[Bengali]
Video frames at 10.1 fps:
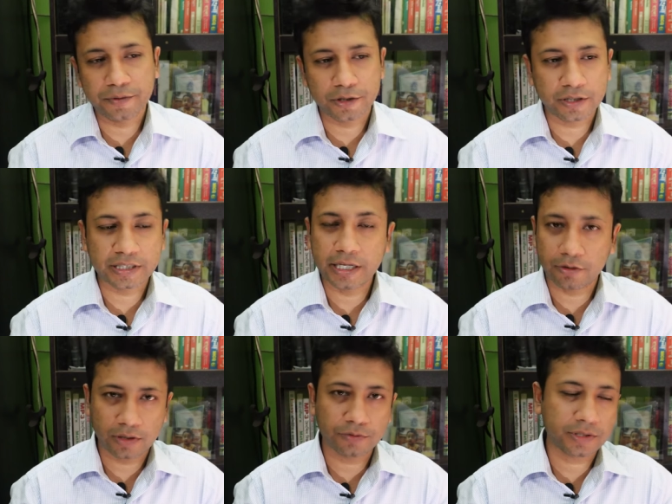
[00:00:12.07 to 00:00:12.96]
সঙ্গে বিষয়টা
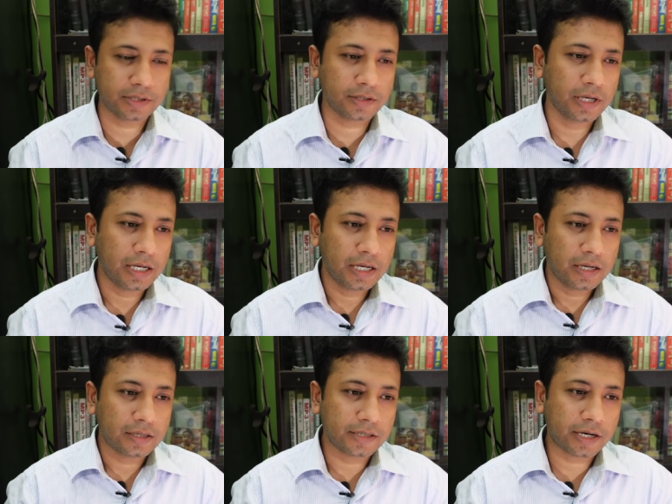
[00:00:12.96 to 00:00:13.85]
শেয়ার করা উচিত
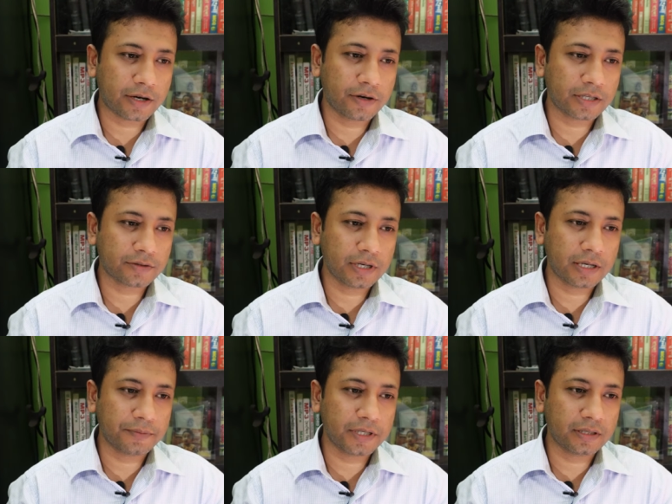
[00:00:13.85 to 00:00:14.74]
যার কারণে আসলে
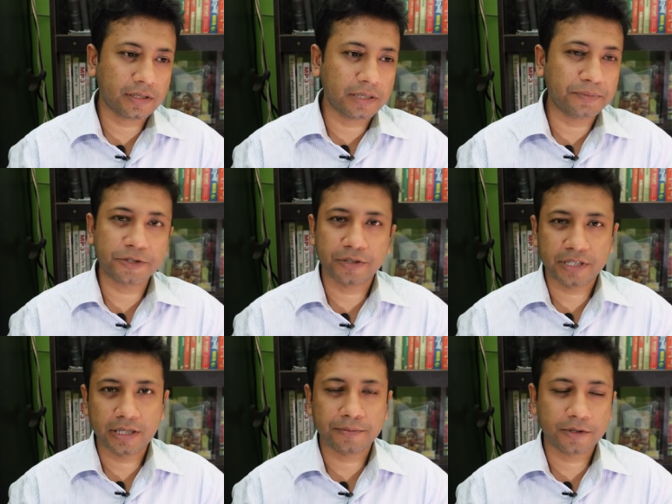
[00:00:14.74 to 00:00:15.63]
আমি এই
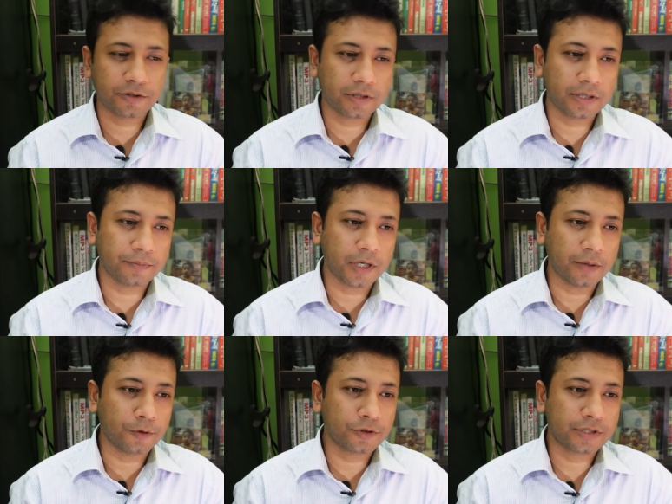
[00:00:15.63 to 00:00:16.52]
বিষয়টা নিয়ে আপনাদের সঙ্গে
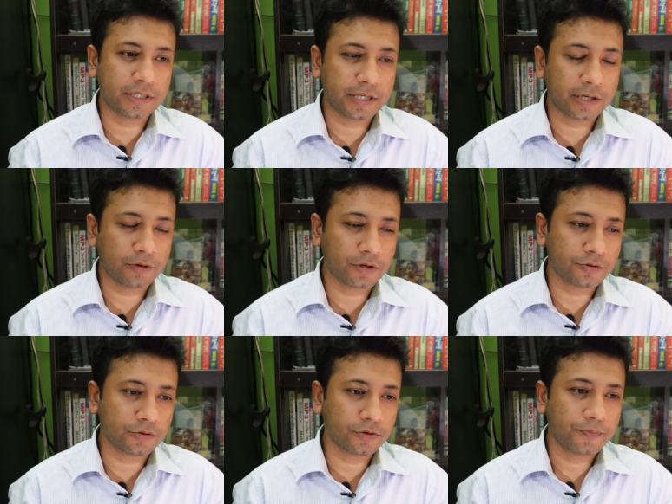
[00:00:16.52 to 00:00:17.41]
বসছি শেয়ার করার
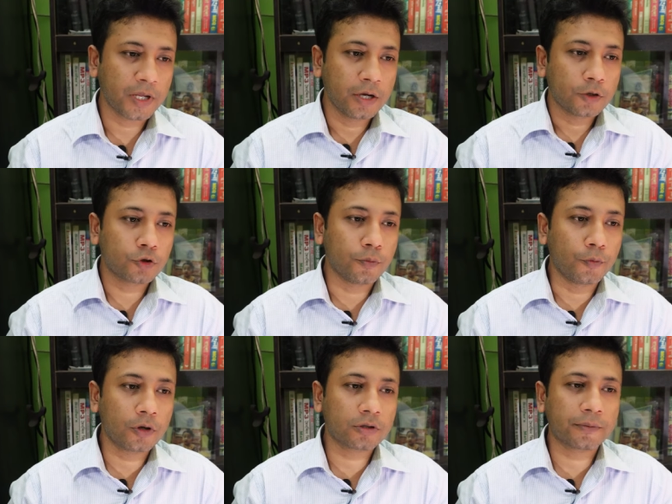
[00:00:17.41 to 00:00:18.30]
জন্য তো
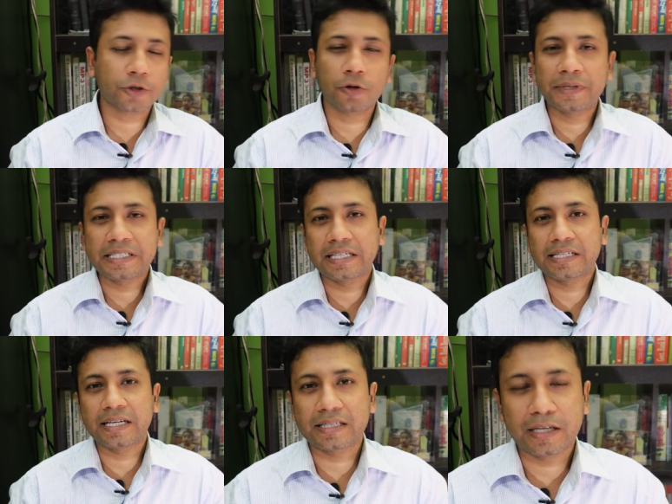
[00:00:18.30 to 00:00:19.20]
মূলত আমরা সবাই জানি
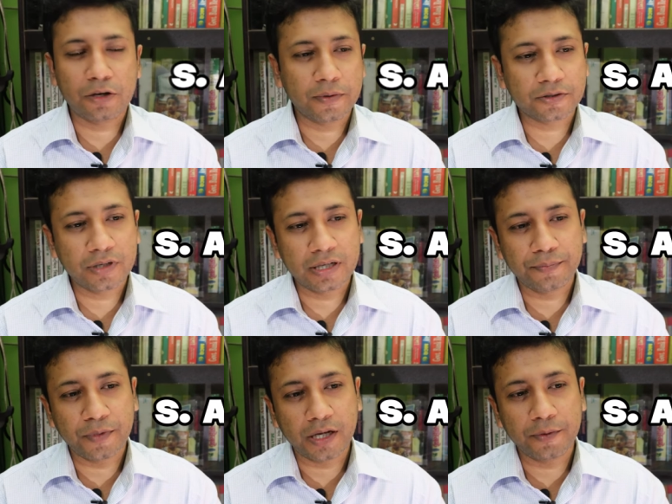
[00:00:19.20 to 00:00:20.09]
যে এস আলম আসলে
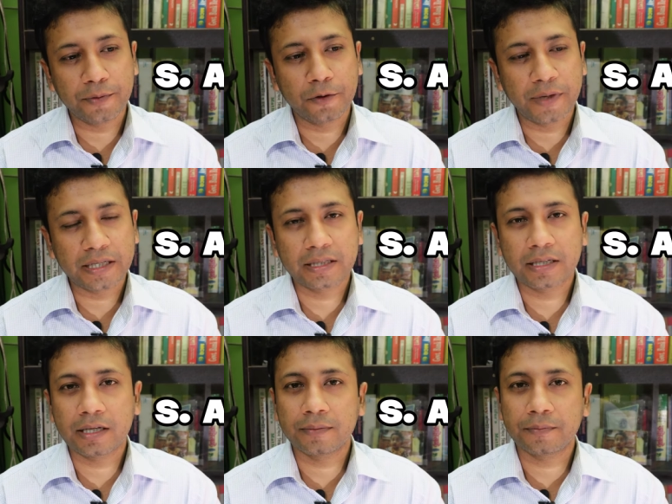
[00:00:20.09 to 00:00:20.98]
বিভিন্ন ব্যাংক
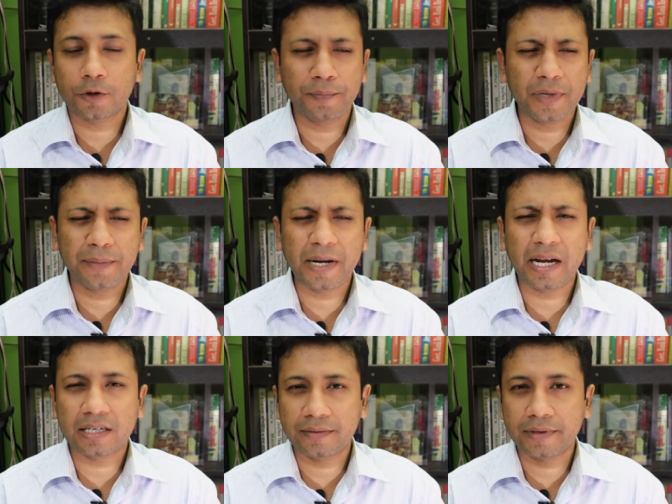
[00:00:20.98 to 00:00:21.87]
থেকে সব মিলে
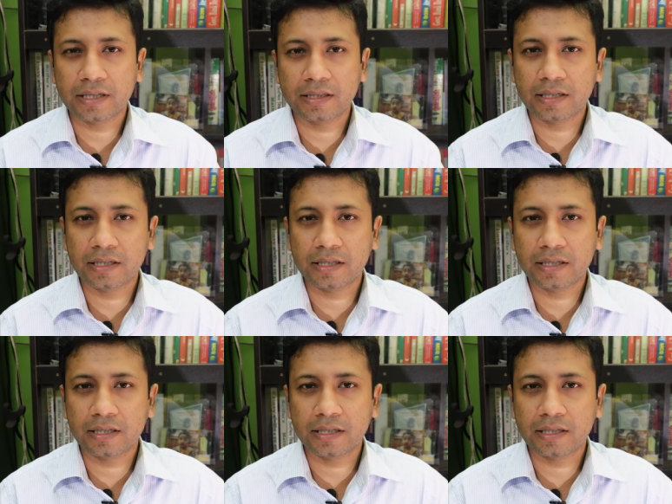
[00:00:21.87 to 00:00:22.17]
প্রায় আটটা ব্যাংক